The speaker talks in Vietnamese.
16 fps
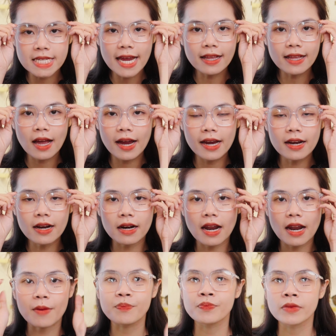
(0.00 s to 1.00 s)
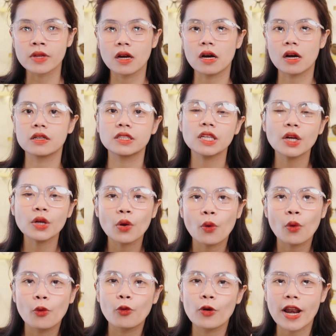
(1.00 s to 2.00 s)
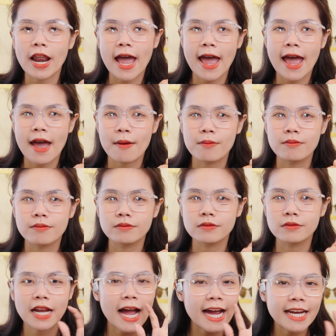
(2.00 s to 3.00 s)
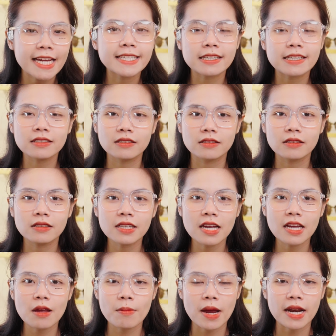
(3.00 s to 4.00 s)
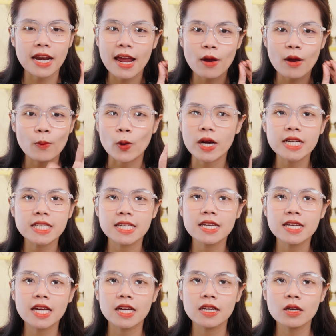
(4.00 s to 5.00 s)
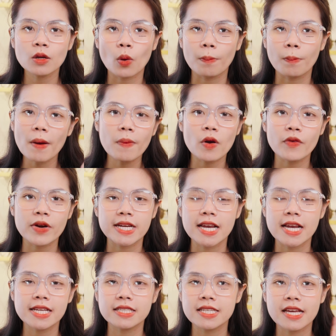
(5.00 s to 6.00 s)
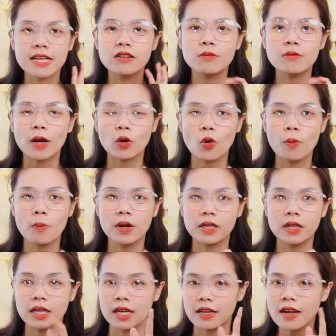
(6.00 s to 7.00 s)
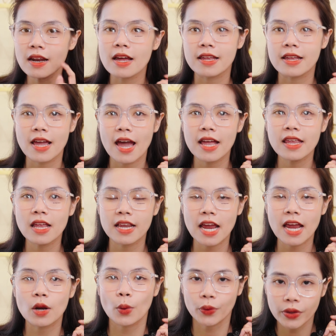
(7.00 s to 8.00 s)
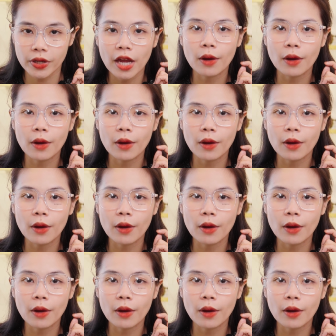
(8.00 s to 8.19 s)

sát thấy rằng là uh, cho dù là ai đi chăng nữa khi mà đeo một cái chiếc kính của Purple lên trên gương mặt của mình thì rất là dễ nhận dạng độ thương